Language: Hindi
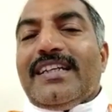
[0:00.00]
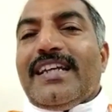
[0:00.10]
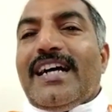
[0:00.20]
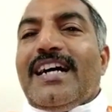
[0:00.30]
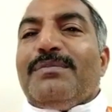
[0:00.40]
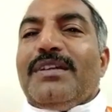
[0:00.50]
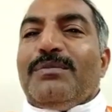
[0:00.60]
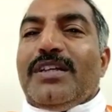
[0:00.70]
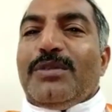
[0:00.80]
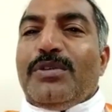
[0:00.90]
कि
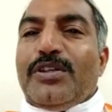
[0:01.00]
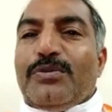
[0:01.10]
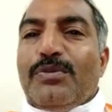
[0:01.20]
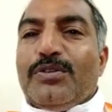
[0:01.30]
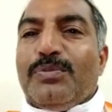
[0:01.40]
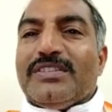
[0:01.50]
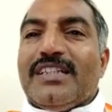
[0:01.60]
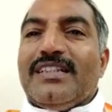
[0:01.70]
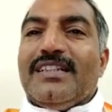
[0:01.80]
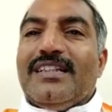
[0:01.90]
आपने मेरी वीडियो को बहुत
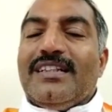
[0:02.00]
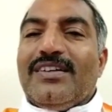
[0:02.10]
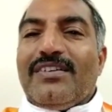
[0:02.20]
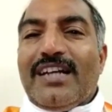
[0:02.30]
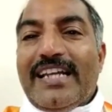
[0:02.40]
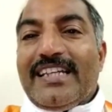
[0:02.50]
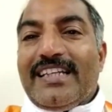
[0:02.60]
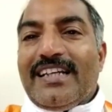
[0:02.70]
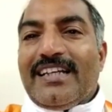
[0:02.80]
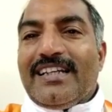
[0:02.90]
पसंद और
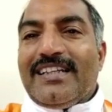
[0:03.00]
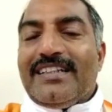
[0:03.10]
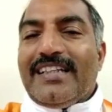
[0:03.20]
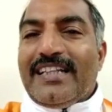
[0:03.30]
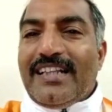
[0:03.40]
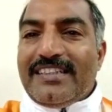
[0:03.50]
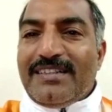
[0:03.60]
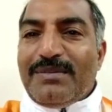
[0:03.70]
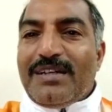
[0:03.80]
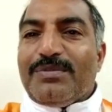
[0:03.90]
लाइक किया है तय दिल
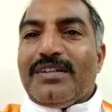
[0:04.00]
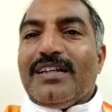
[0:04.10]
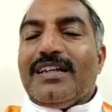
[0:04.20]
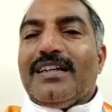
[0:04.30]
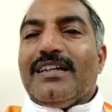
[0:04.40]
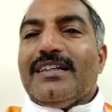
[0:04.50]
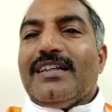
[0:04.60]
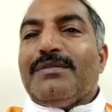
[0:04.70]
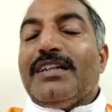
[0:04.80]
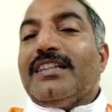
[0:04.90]
से मैं आपका
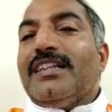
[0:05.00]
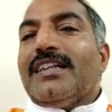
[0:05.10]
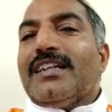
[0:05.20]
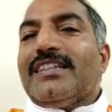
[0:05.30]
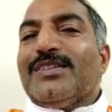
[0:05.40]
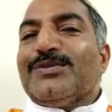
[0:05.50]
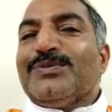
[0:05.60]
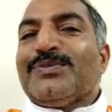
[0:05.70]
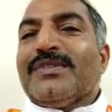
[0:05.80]
अभिनंदन करता हूं